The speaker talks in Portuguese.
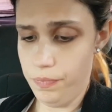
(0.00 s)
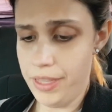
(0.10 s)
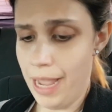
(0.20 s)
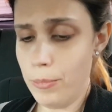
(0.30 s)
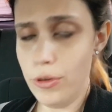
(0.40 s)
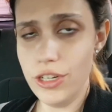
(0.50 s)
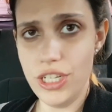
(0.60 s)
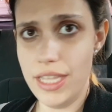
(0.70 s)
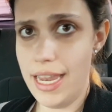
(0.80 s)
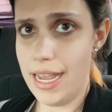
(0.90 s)
na
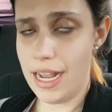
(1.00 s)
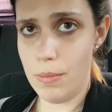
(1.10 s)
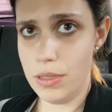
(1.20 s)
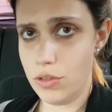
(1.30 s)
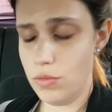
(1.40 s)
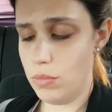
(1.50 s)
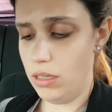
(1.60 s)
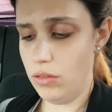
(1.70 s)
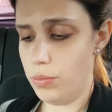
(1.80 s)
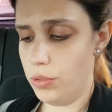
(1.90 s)
mordida ele acaba
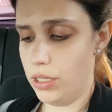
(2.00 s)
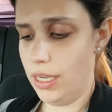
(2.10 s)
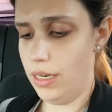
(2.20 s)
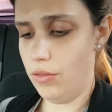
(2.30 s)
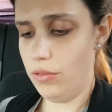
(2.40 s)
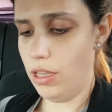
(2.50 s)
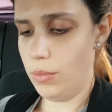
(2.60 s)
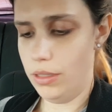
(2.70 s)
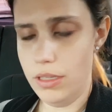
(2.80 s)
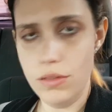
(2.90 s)
sumindo porque ele não tem
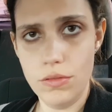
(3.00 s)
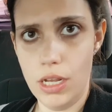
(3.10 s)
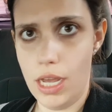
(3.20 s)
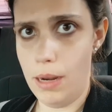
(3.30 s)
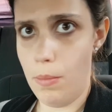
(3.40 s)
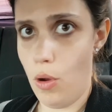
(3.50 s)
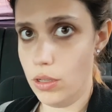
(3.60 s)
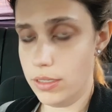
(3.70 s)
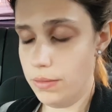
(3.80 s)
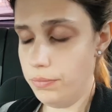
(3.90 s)
uma textura
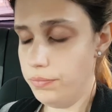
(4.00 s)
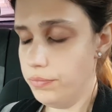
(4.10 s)
cremosa.